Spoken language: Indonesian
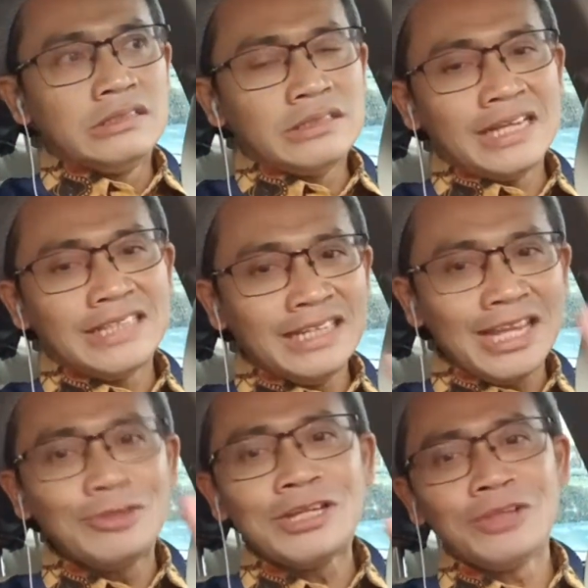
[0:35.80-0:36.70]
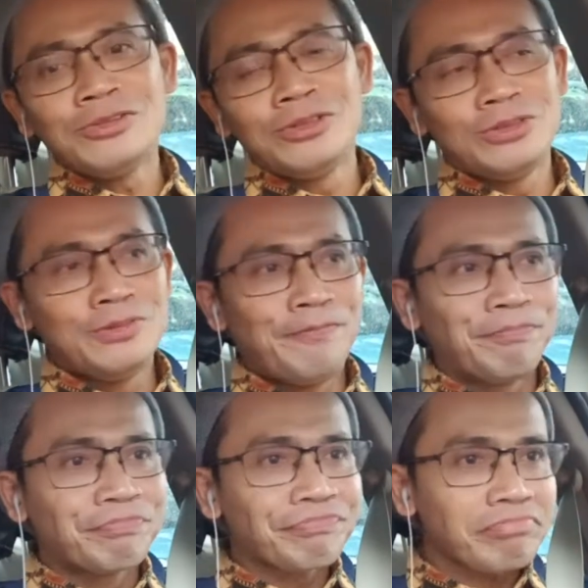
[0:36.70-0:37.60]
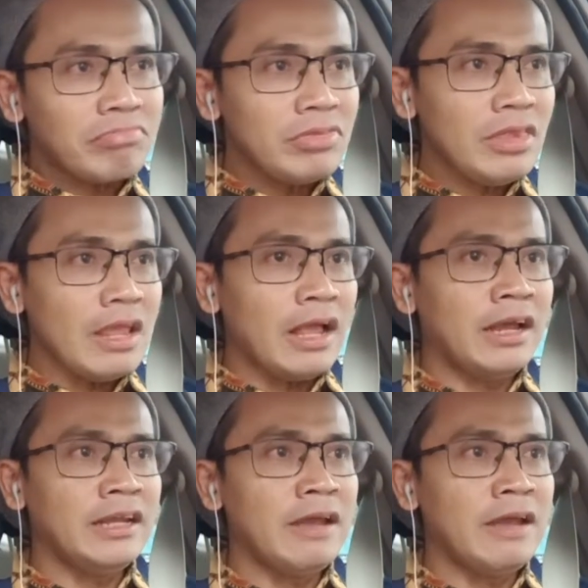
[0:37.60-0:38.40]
rasanya satu-satu dulu karena